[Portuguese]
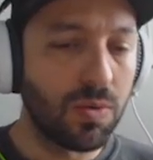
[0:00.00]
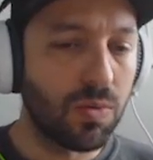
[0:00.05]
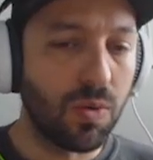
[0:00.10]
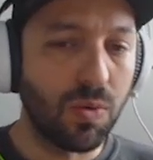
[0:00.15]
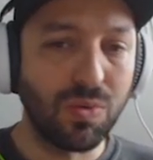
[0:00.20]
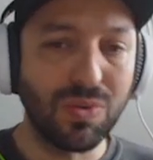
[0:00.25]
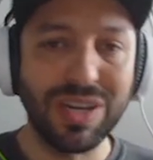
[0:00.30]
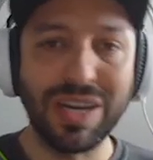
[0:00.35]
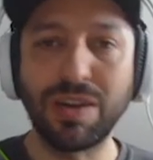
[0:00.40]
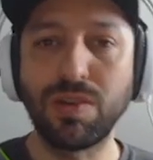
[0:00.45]

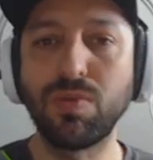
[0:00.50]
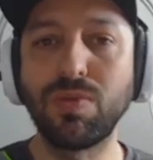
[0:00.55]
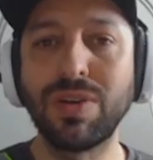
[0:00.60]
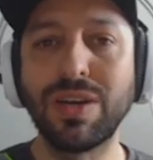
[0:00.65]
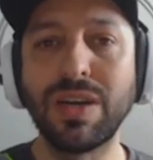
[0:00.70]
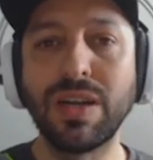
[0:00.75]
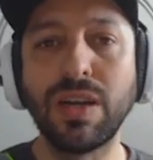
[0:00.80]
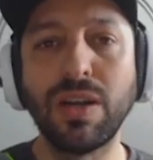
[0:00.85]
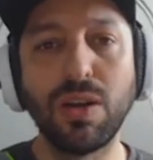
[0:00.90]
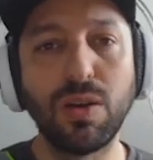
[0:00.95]
Qualquer
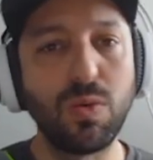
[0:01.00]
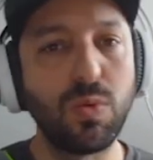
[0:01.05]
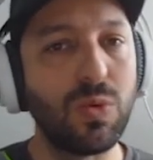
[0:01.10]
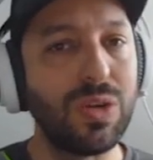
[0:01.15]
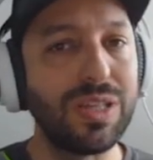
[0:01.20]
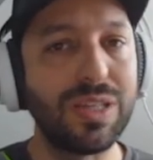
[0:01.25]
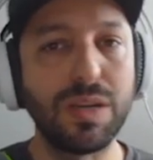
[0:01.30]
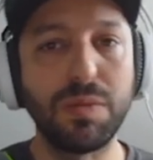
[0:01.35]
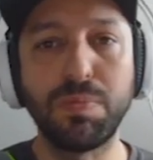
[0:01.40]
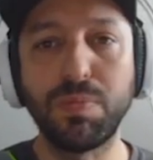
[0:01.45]
lugar,
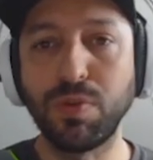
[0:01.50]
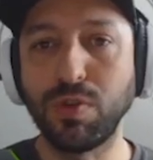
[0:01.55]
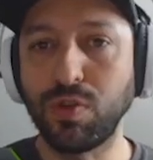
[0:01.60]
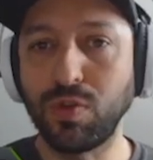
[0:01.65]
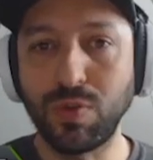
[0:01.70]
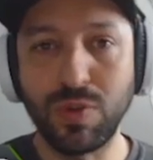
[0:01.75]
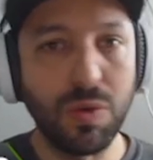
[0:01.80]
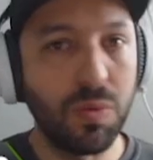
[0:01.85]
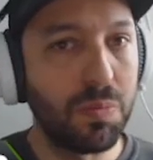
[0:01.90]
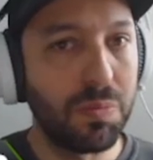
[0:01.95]
o
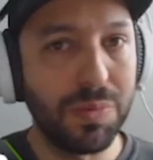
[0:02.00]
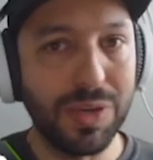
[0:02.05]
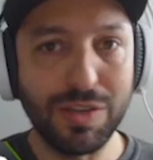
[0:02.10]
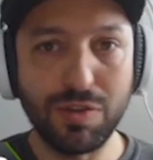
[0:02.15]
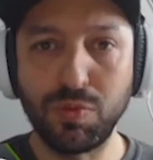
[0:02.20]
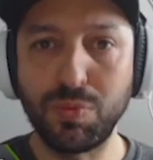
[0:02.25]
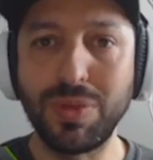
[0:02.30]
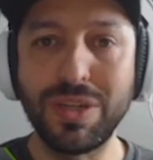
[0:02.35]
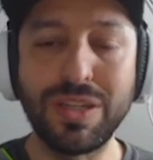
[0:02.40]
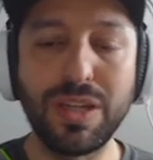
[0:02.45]
entreposto é o
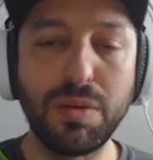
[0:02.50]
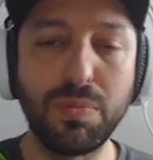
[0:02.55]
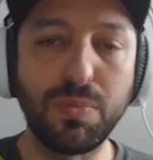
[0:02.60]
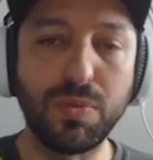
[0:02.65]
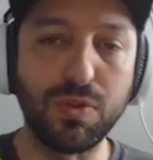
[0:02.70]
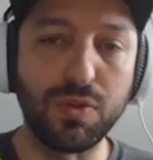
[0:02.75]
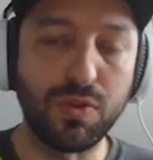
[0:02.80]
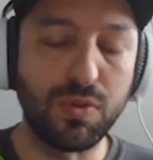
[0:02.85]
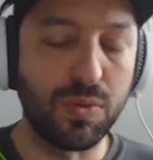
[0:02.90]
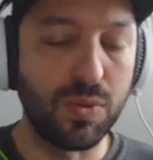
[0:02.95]
mesmo
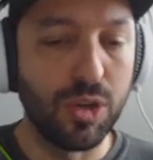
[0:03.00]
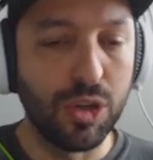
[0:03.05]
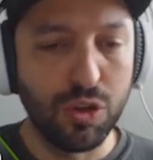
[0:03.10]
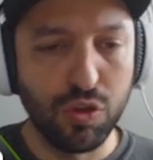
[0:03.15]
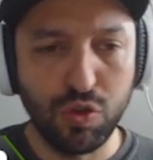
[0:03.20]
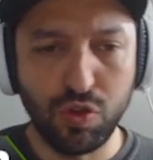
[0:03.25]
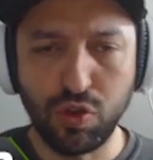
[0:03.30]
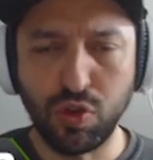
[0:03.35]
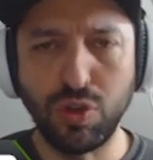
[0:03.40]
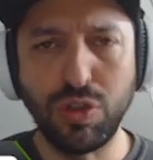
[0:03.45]
entreposto.
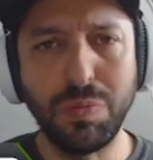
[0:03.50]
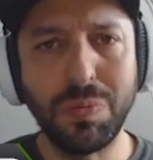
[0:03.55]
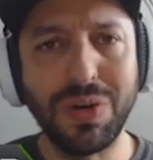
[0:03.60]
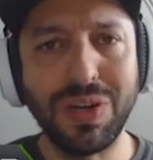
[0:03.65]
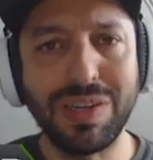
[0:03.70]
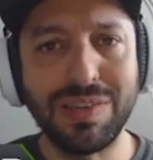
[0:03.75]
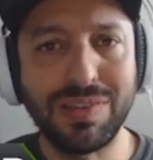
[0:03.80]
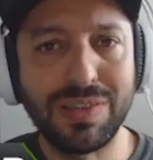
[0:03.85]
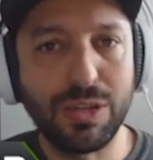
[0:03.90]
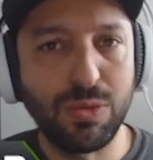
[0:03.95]
Show de
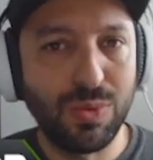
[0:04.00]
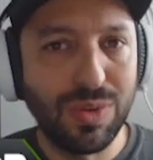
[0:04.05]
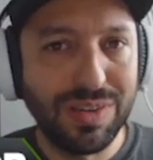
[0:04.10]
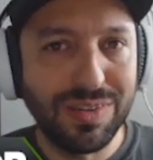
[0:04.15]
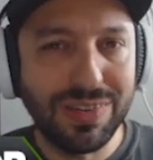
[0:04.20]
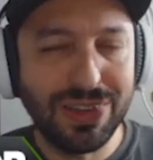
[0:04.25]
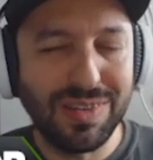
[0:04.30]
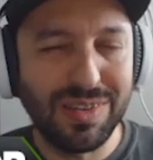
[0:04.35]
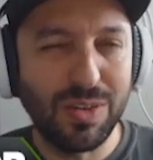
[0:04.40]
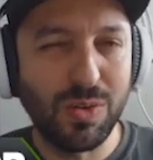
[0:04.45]
bola essa
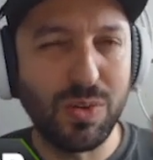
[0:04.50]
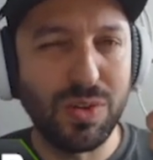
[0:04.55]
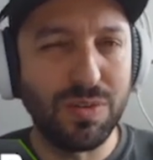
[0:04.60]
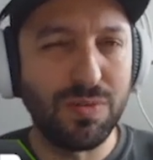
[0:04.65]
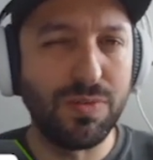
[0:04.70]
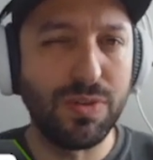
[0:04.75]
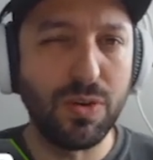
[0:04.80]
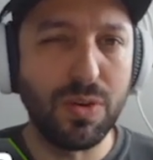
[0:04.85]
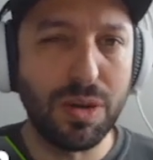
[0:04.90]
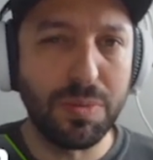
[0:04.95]
atualização
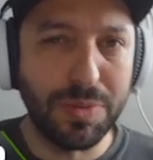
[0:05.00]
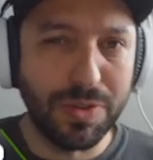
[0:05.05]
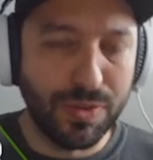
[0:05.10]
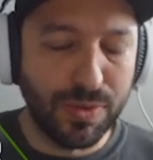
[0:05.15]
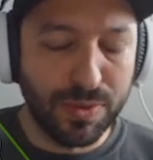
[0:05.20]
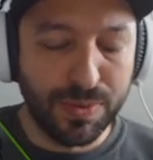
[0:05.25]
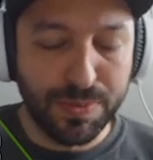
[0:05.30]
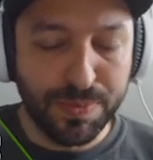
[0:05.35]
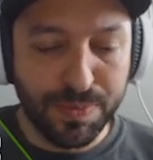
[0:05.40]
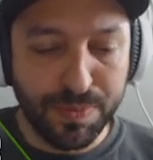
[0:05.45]
aí, viu,
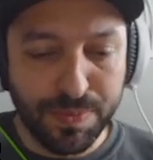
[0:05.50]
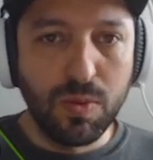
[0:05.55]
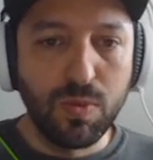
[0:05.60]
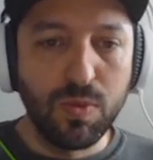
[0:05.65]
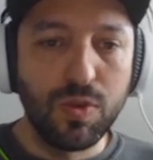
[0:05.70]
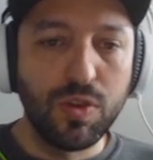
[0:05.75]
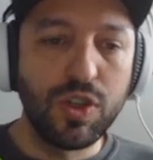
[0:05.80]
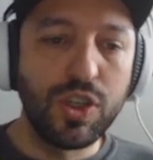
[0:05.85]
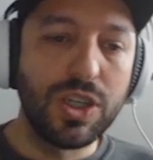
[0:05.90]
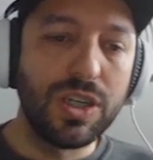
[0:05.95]
Amazon?
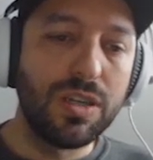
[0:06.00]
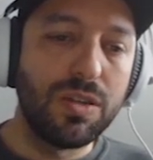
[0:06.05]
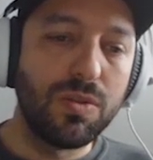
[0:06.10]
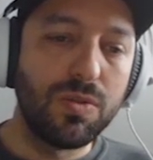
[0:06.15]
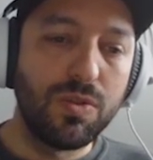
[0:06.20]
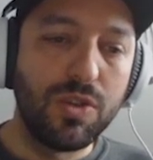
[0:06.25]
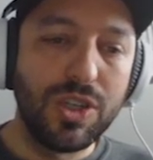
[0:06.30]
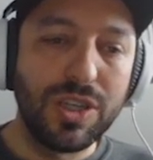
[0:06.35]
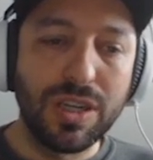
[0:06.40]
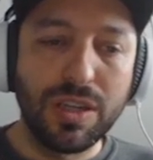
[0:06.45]
Então hoje,
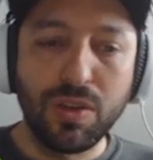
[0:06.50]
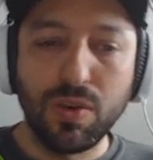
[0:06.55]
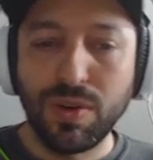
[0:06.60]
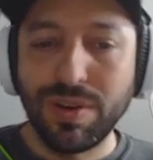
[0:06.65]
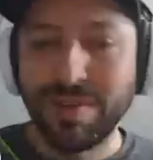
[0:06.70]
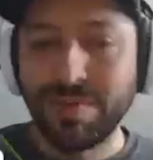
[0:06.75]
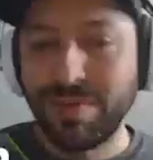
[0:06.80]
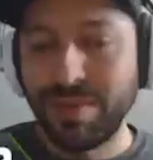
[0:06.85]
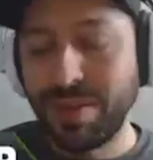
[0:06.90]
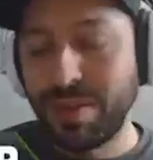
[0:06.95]
no dia
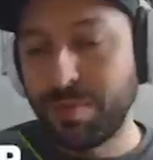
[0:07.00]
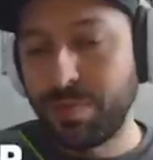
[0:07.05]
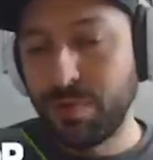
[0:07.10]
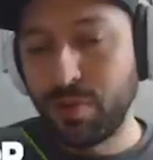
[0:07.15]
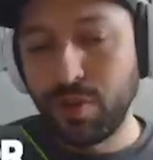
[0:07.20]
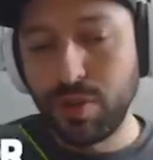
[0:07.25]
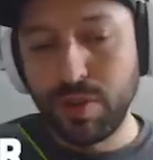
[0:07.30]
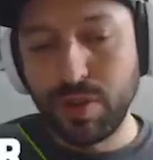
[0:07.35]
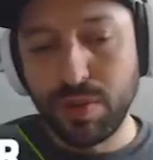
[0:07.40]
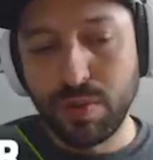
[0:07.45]
9
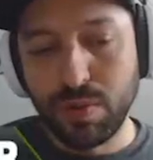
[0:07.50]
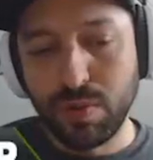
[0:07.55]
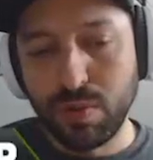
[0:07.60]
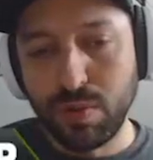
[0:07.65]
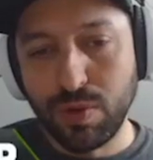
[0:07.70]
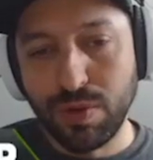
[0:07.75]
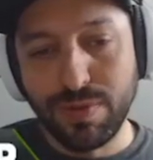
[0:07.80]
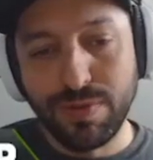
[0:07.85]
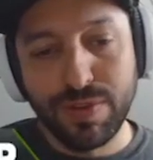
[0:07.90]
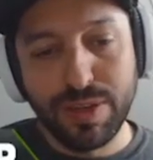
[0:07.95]
de
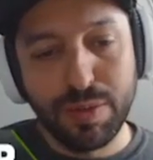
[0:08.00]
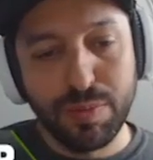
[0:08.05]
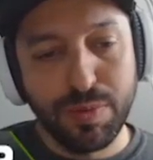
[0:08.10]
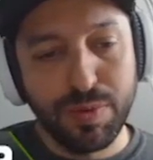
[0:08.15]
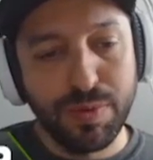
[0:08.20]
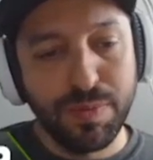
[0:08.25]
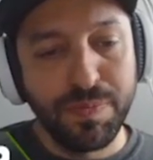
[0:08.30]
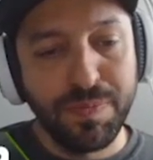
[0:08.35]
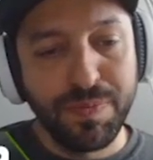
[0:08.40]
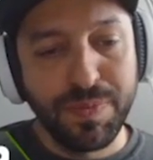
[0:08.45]

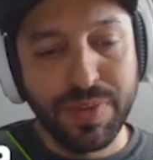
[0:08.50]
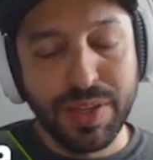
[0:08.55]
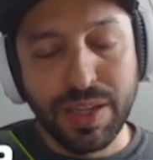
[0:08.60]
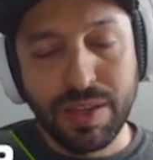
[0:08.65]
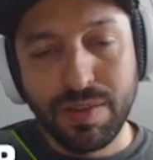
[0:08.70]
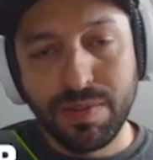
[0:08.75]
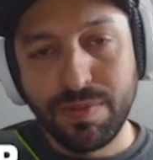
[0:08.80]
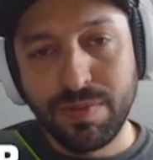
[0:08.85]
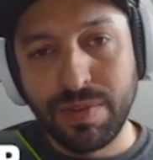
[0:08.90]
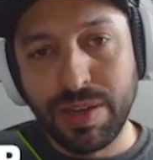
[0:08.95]
novembro,
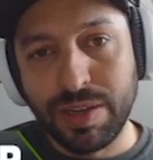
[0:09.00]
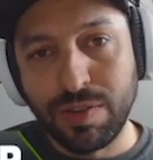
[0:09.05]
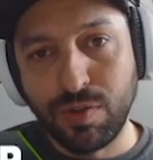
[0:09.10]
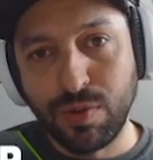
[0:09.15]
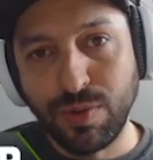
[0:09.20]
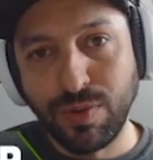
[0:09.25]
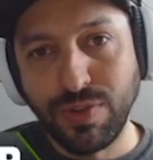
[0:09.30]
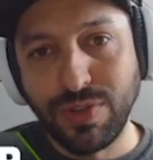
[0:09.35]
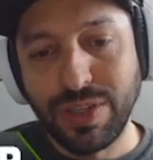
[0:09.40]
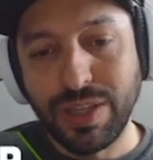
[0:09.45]

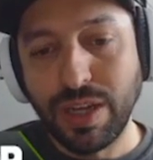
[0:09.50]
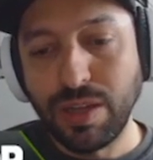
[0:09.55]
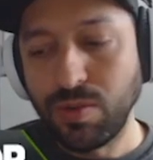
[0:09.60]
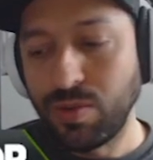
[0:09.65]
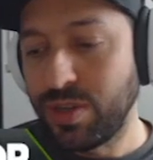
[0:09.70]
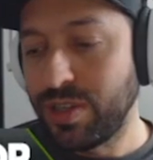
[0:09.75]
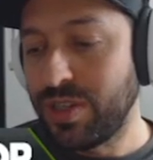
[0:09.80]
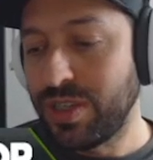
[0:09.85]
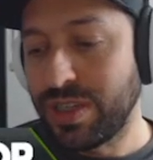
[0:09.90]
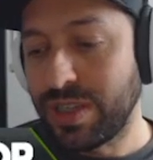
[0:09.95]
às 11 da
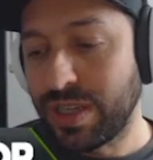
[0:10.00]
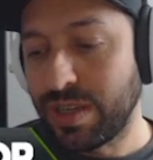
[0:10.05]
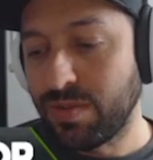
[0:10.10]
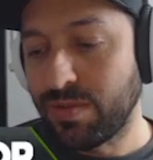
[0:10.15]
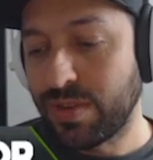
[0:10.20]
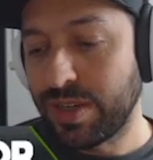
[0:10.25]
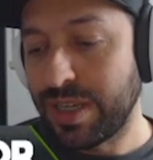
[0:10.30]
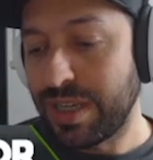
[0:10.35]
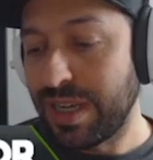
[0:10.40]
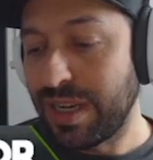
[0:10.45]
noite,
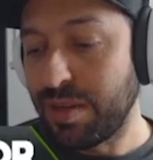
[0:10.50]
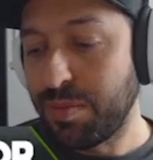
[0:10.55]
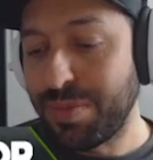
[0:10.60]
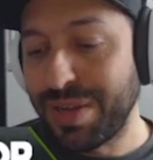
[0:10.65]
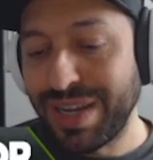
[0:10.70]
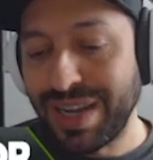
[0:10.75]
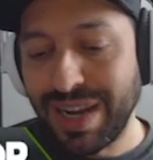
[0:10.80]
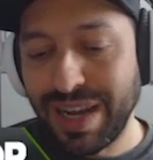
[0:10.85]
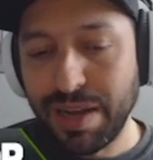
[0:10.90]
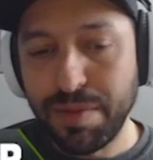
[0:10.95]
né, vai
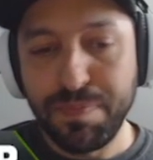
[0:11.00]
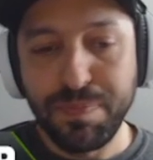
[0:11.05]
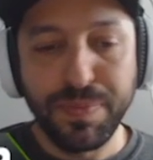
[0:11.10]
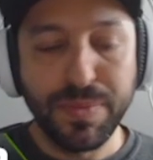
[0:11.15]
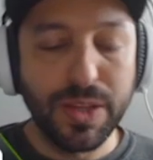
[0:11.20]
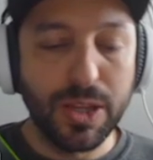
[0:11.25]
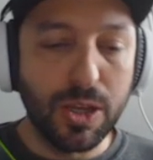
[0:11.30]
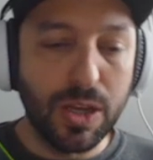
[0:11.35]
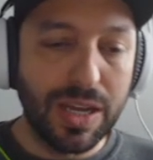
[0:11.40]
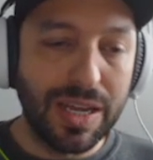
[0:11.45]
liberar
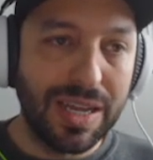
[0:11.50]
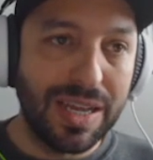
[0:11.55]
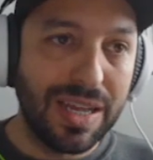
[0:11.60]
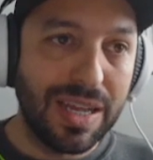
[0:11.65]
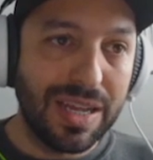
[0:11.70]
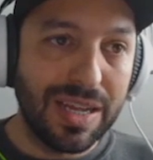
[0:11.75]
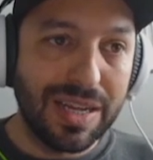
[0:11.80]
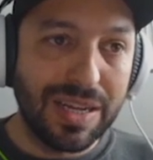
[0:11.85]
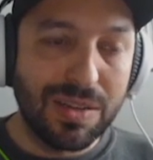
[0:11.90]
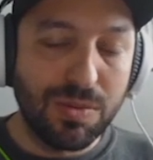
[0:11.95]

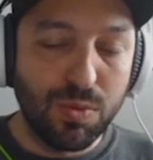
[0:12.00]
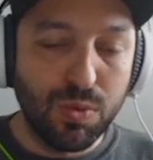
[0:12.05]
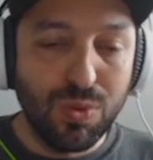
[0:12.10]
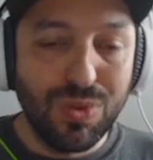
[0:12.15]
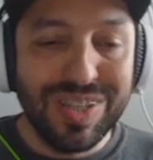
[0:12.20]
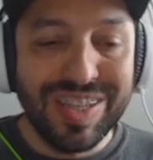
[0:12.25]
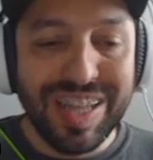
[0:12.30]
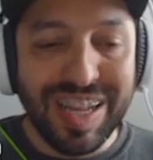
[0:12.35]
é, o